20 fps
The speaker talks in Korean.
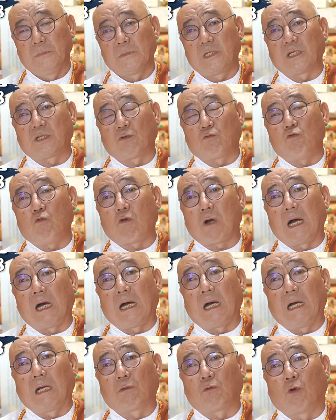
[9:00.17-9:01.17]
그래서
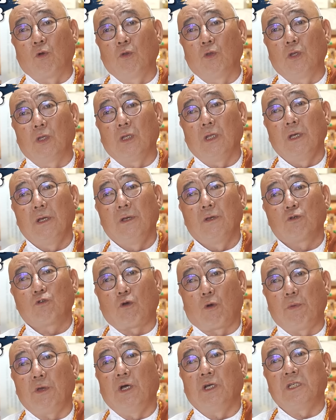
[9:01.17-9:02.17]
국가 돈
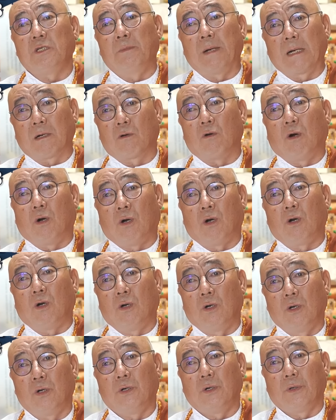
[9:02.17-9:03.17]
소비하지
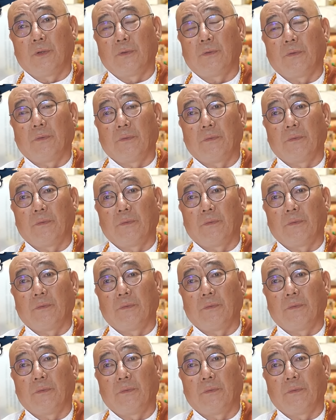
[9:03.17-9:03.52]
말고 네.